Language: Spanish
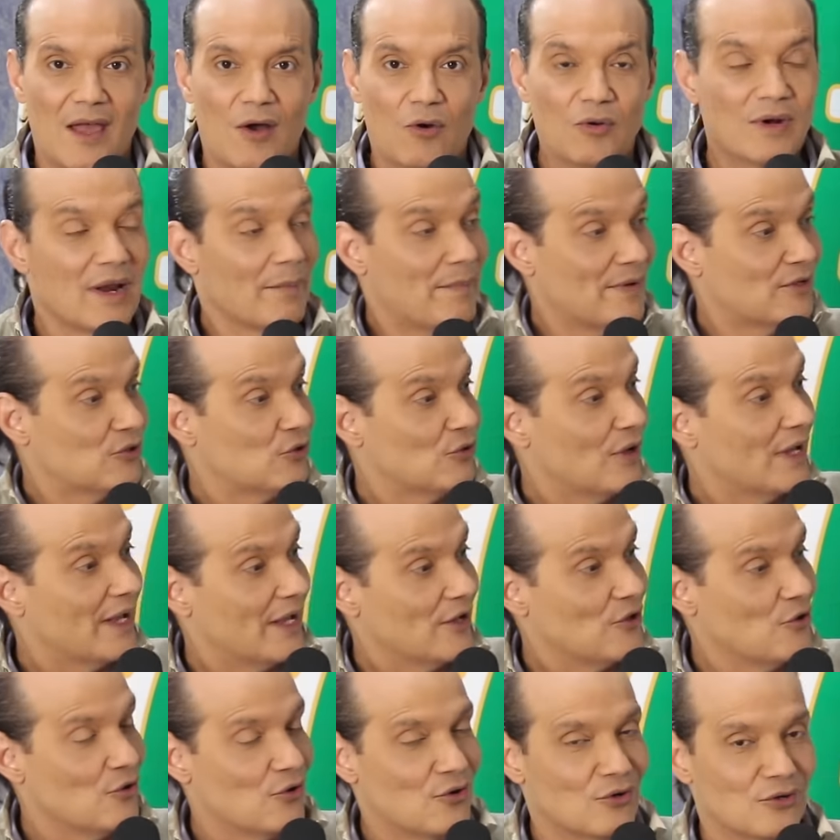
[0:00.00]
una persona que
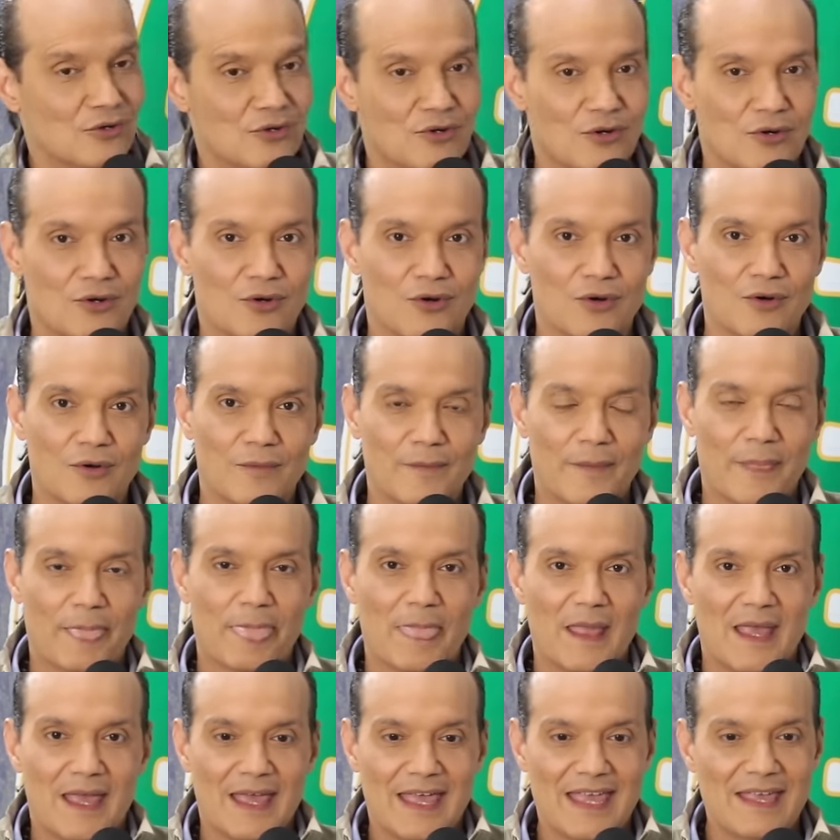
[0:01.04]
yo conozco,
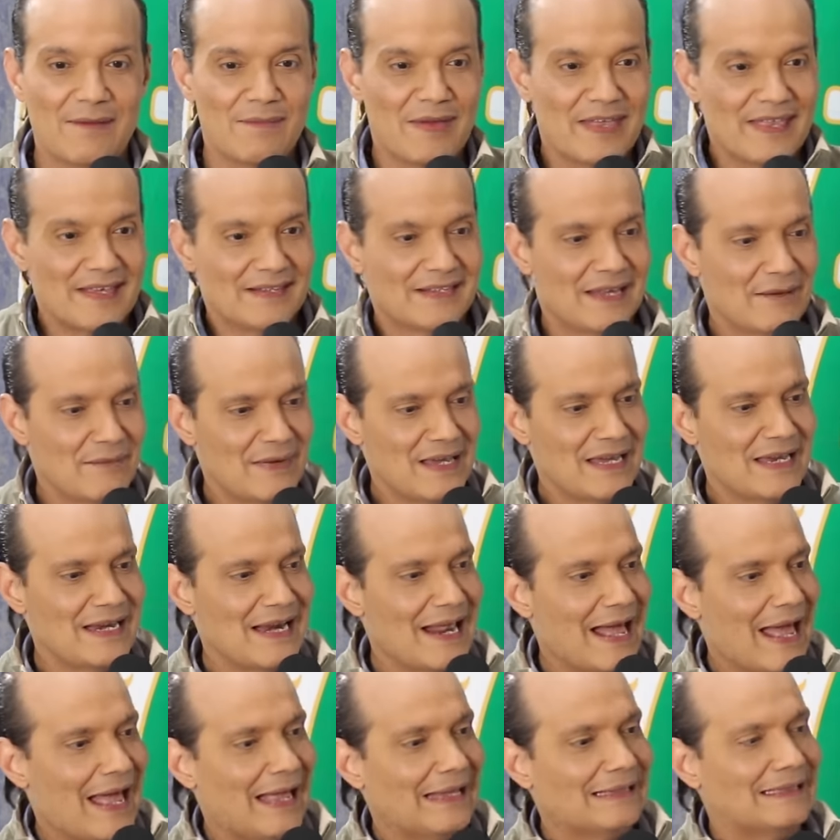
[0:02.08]
y me dice,
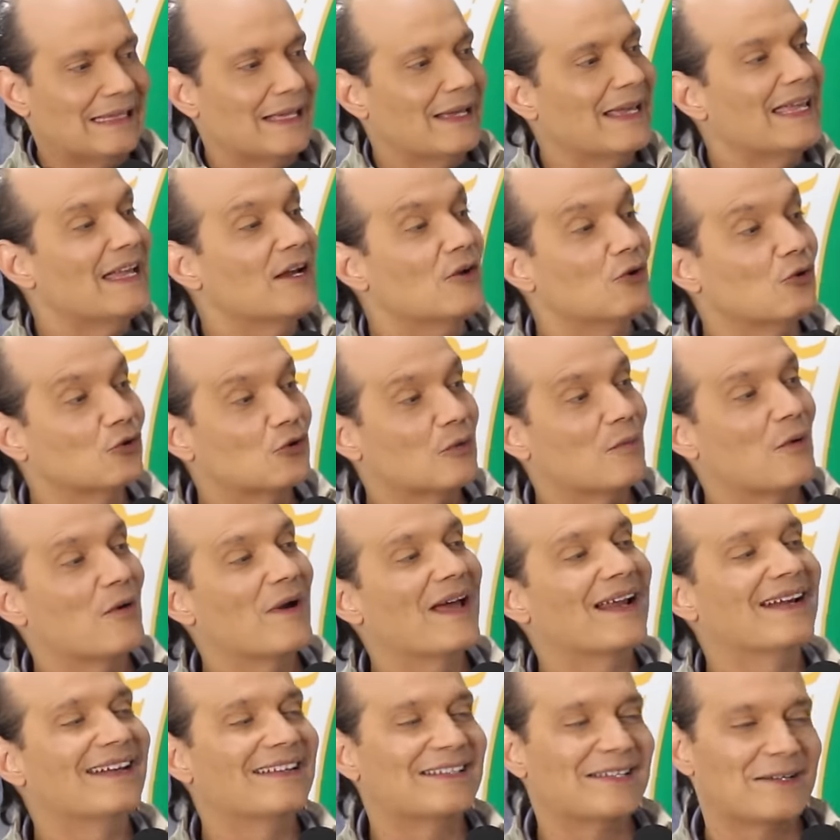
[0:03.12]
mira, incluso me voy
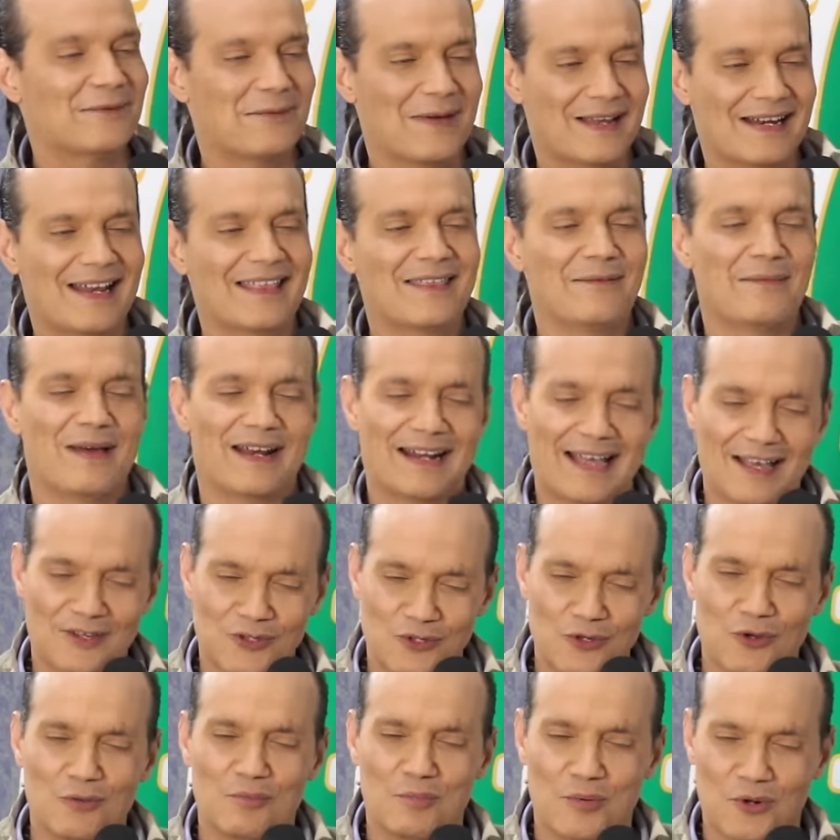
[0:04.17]
a reservar la
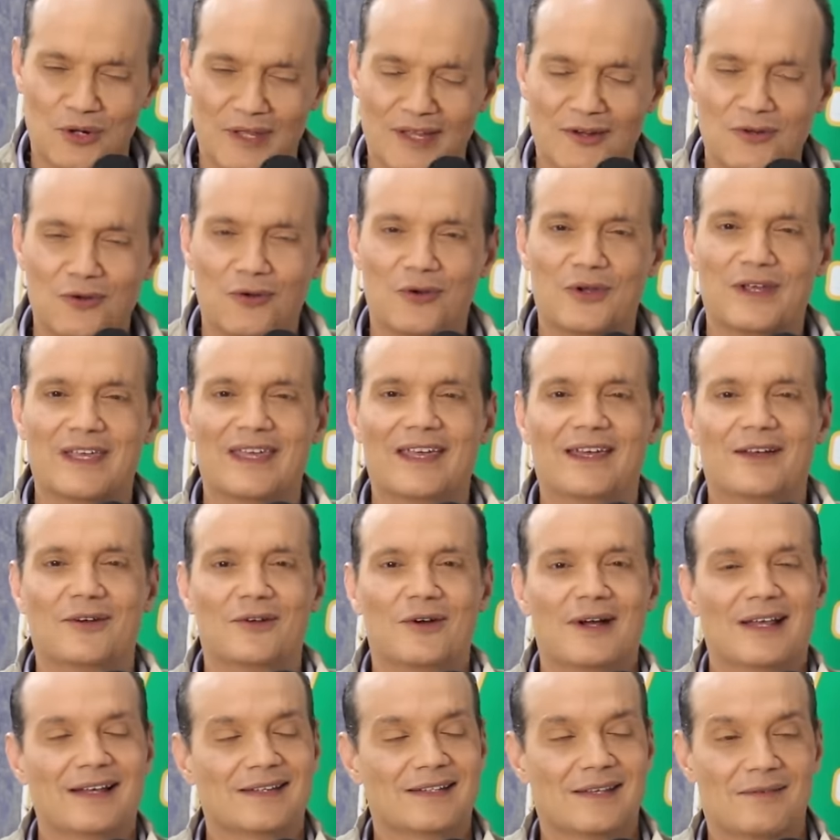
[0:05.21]
demarcación porque no
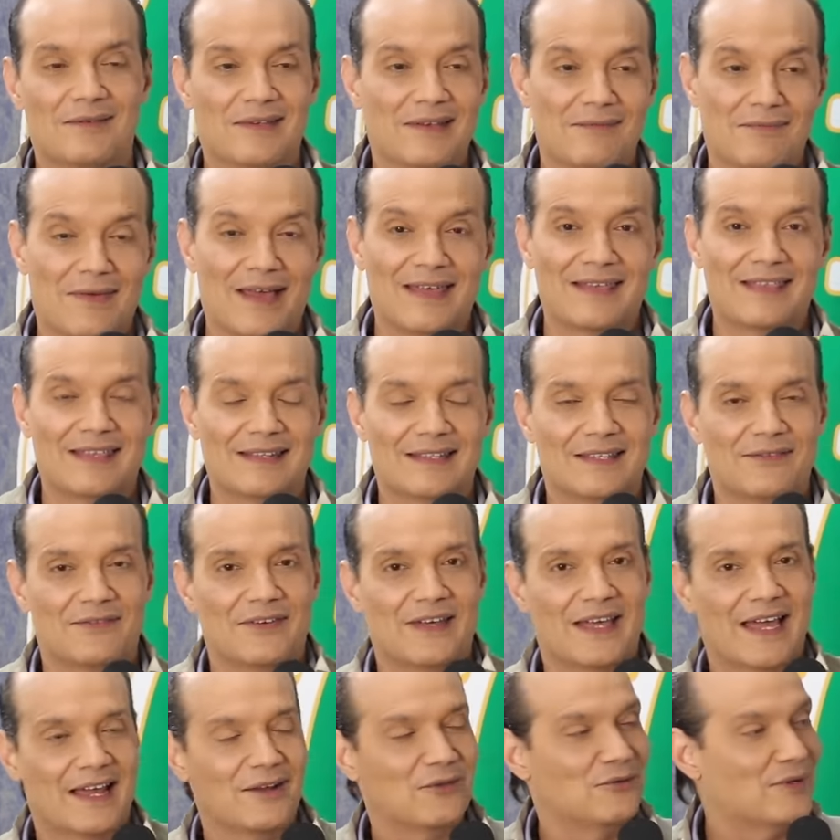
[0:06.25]
quiero, él se va a
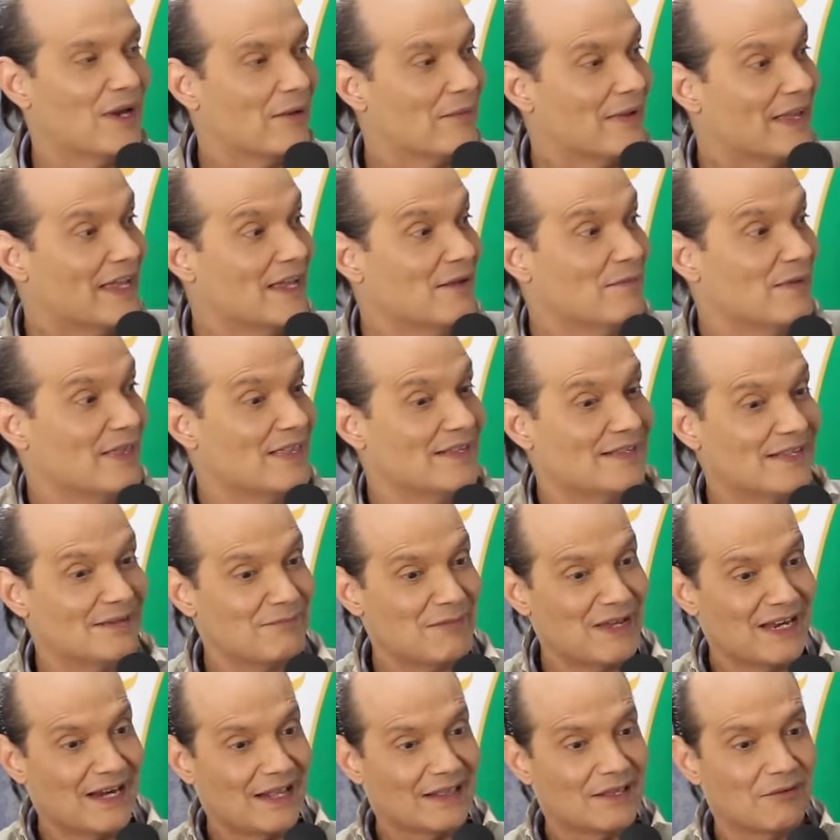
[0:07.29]
identificar de una vez. Y me dice,
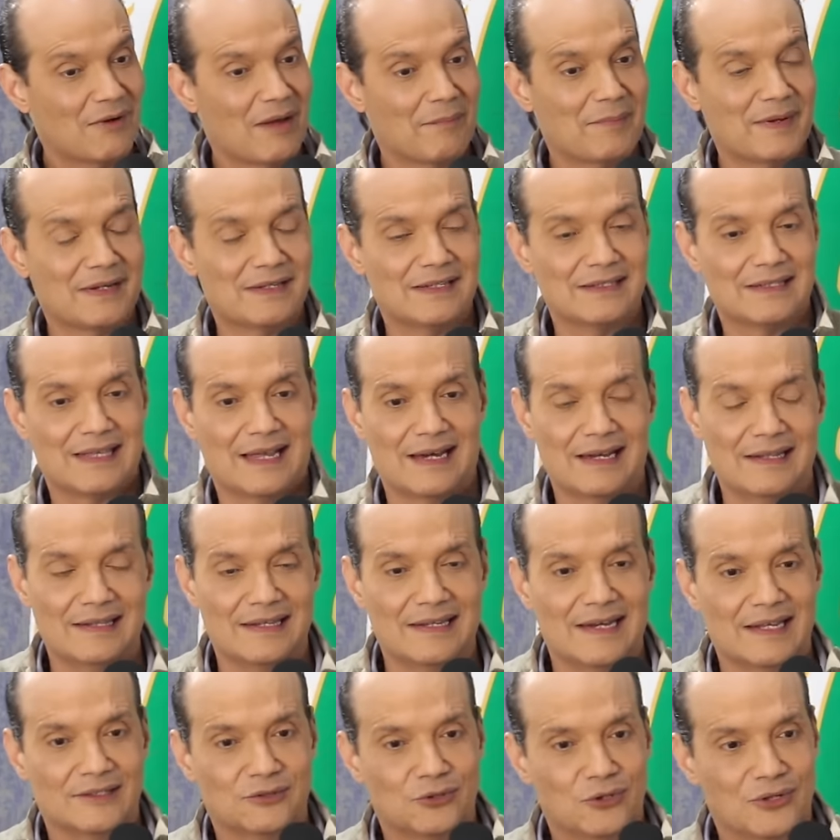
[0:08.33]
mira, te voy a presentar el
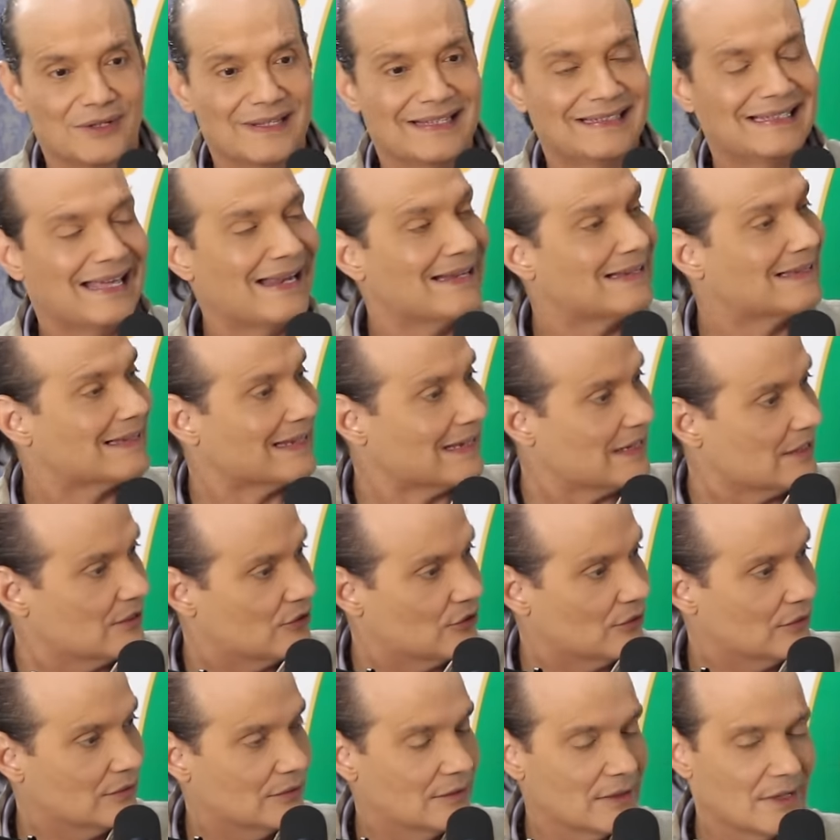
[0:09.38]
director de tal
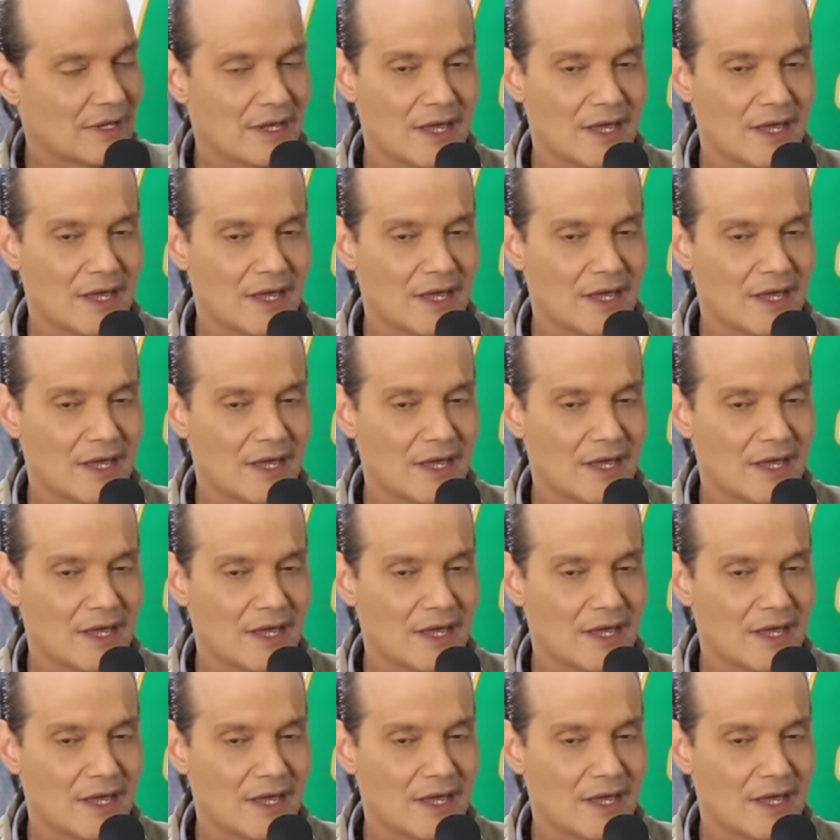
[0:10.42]
sitio.